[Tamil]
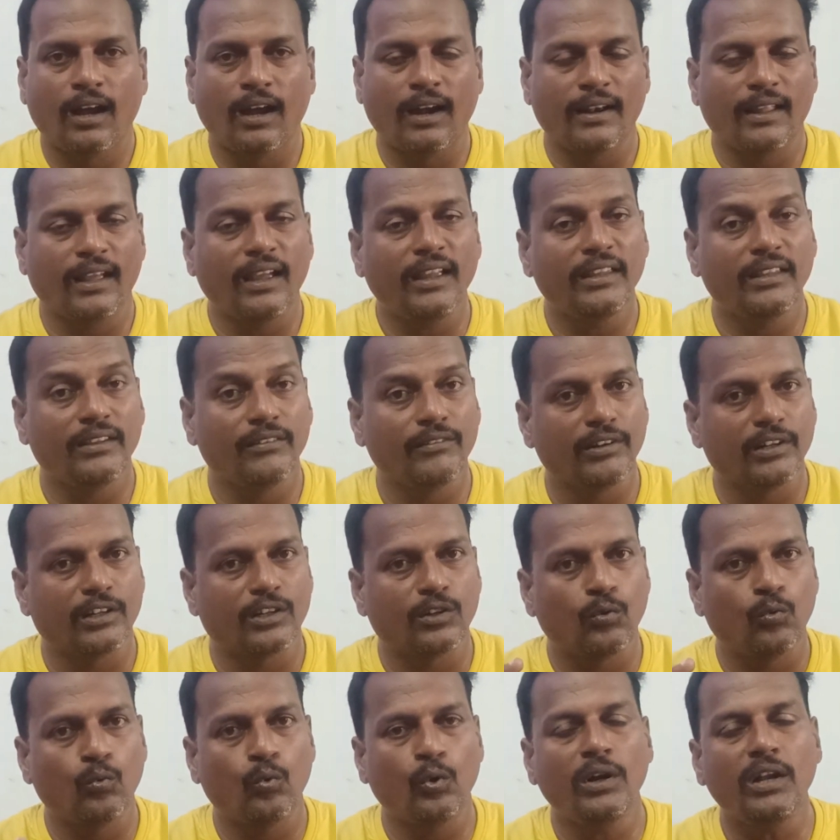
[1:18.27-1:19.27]
ஆனால்
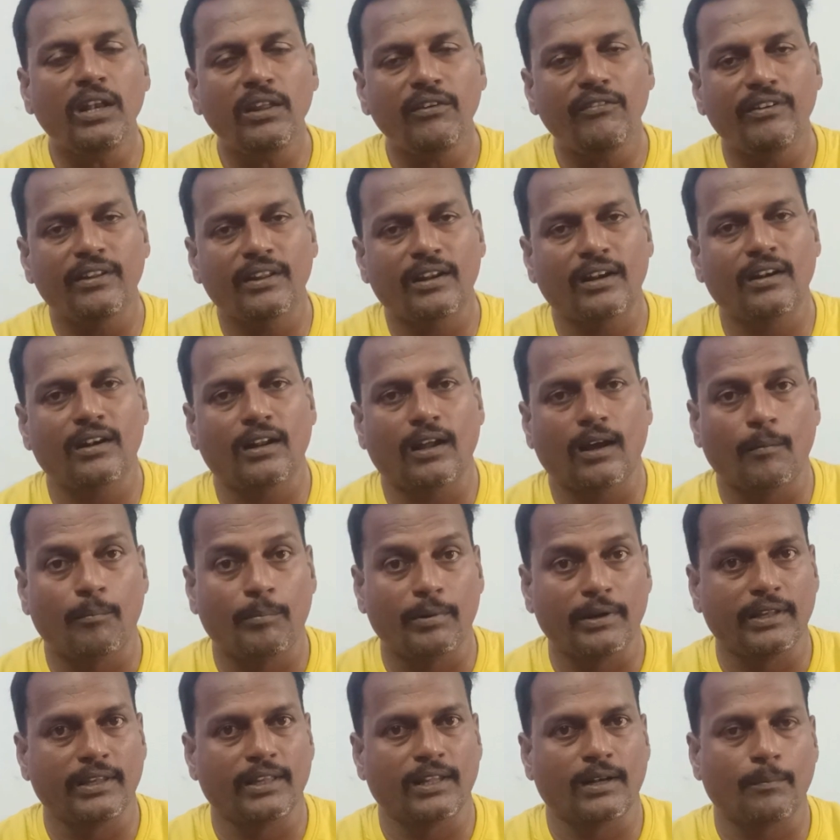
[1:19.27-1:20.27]
இவருக்கு ஒண்டி வீரன்
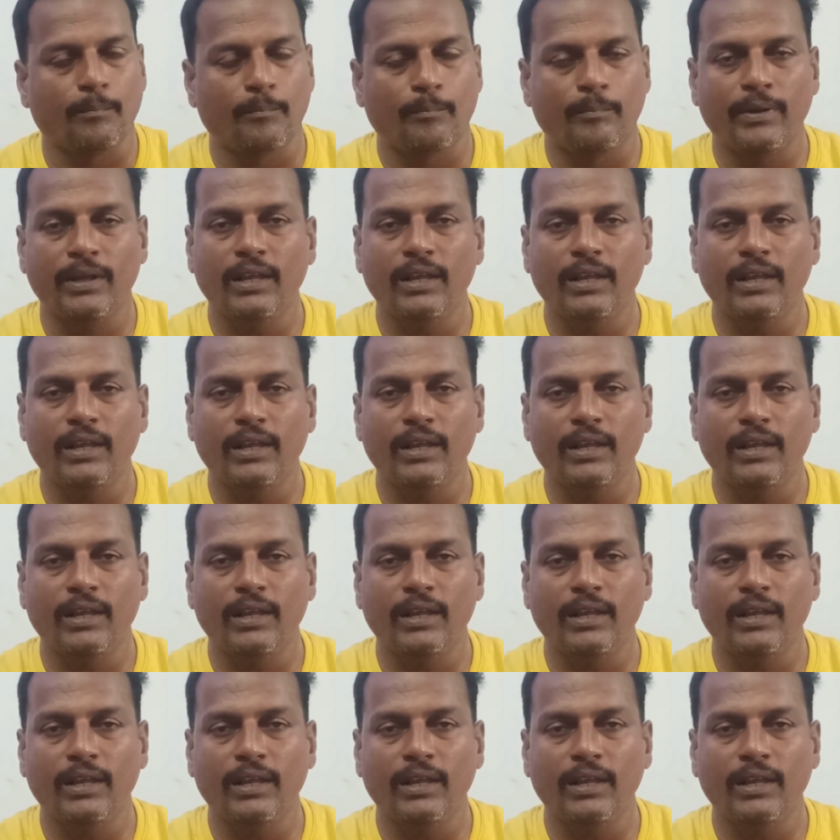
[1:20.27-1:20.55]
அப்படிங்கிற